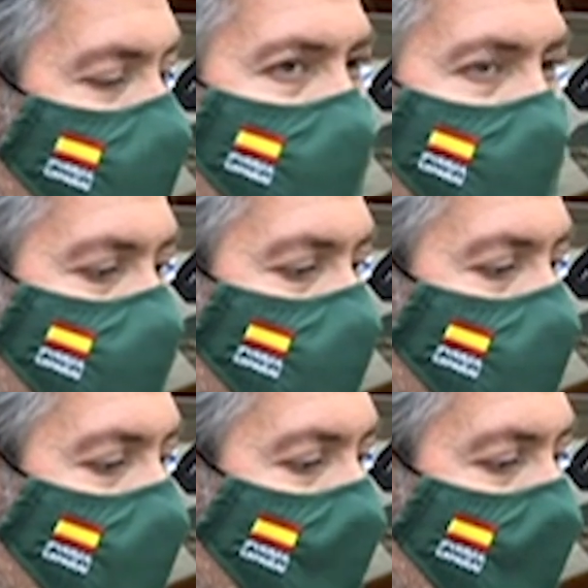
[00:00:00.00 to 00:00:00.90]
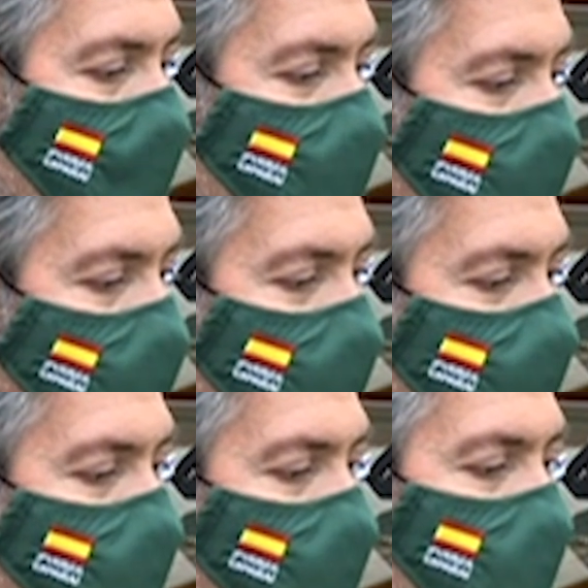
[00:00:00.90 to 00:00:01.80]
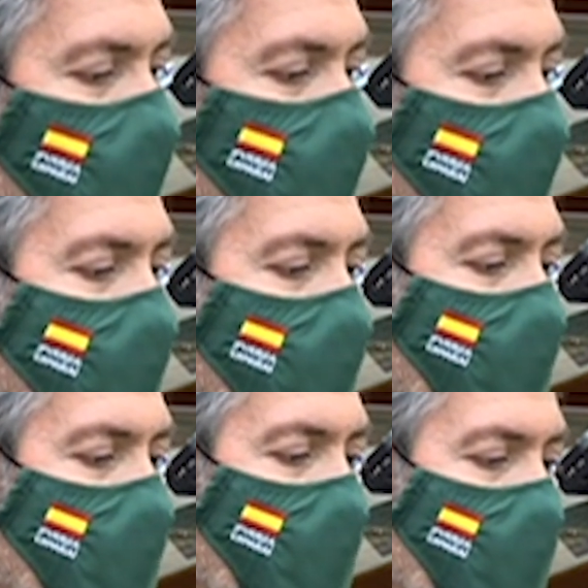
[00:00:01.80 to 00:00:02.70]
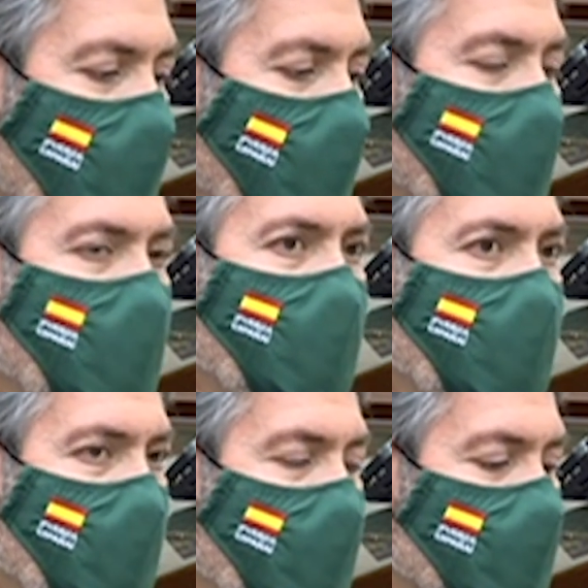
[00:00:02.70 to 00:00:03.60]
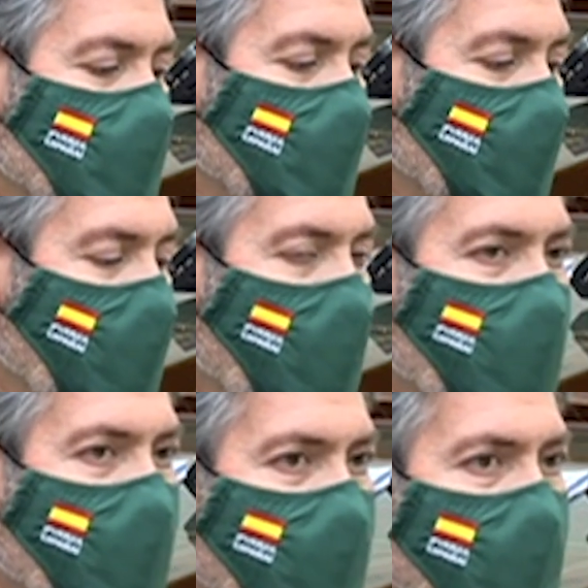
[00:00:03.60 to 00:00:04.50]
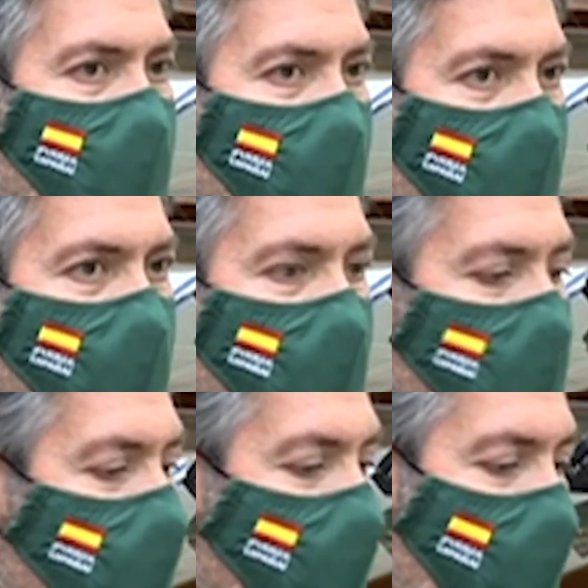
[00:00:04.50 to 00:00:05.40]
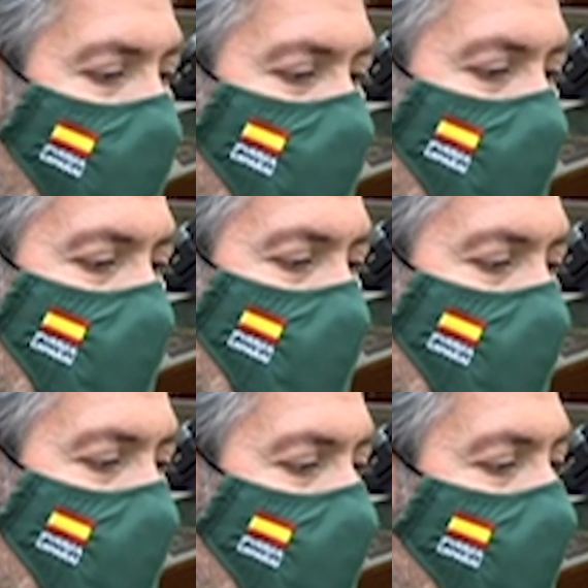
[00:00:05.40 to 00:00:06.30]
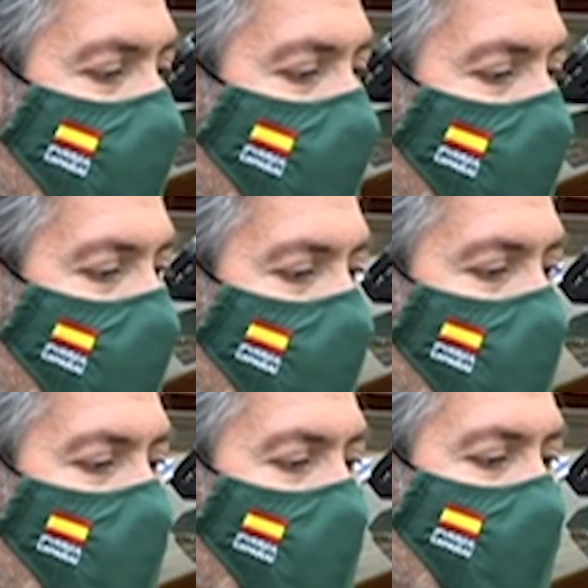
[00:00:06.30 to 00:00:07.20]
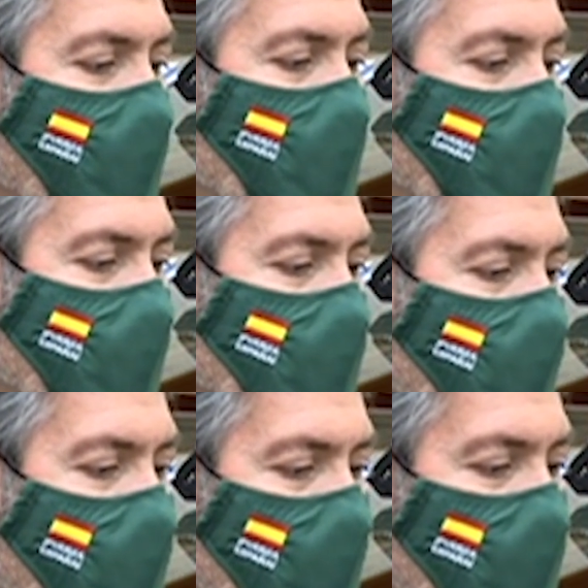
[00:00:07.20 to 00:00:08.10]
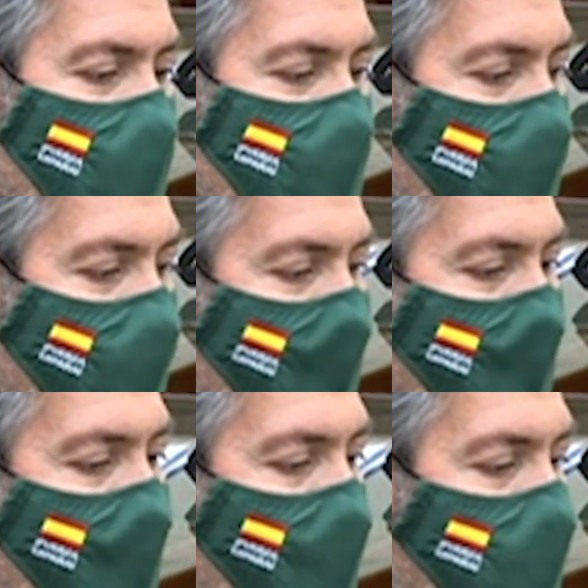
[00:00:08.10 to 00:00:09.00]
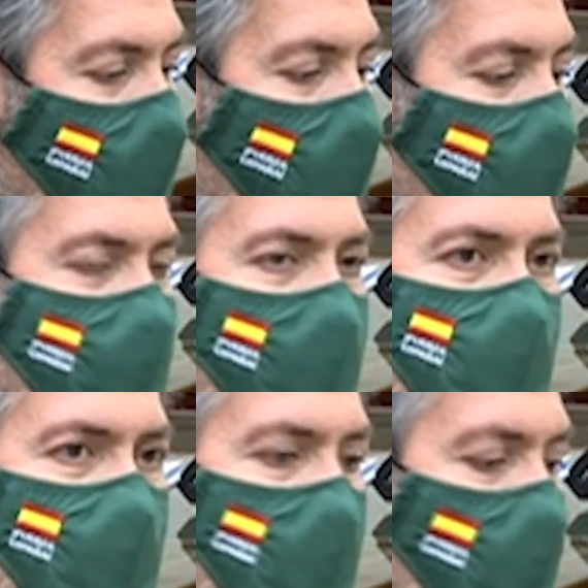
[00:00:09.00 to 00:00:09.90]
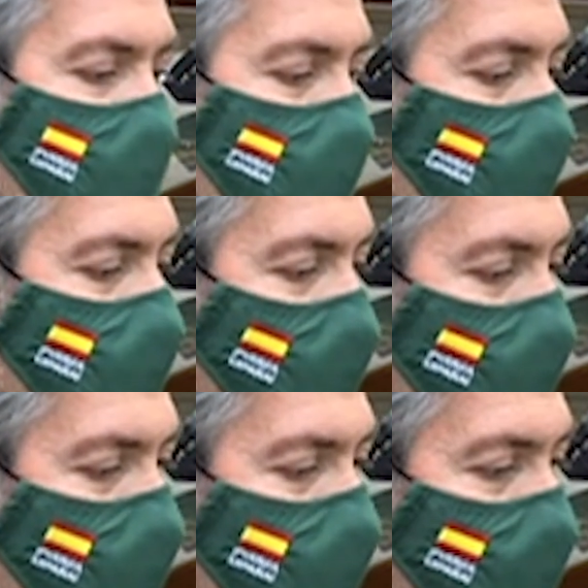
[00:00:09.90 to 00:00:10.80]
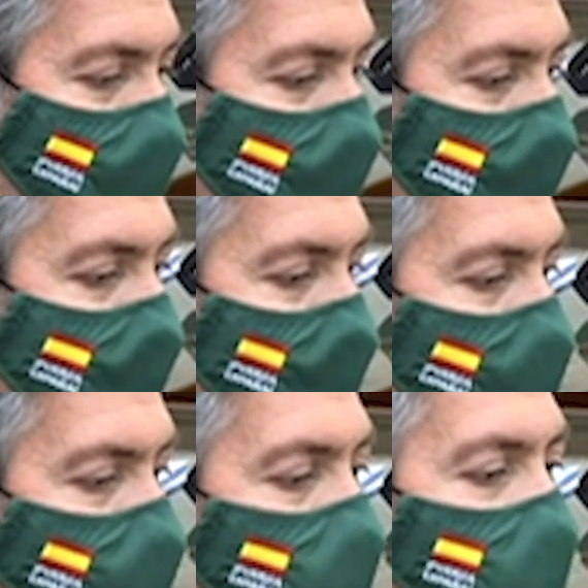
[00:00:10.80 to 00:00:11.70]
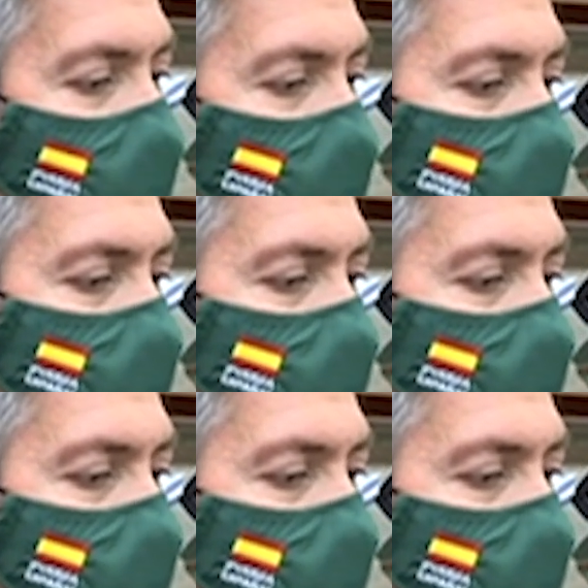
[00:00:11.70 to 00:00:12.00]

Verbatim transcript: este caso, pues, señores de Podemos, hay que acabar de leer en su totalidad el artículo 150 de la Constitución y no intentar hacer propaganda de partido para compensar la pérdida de escaños en el Parlamento gallego. La fuga de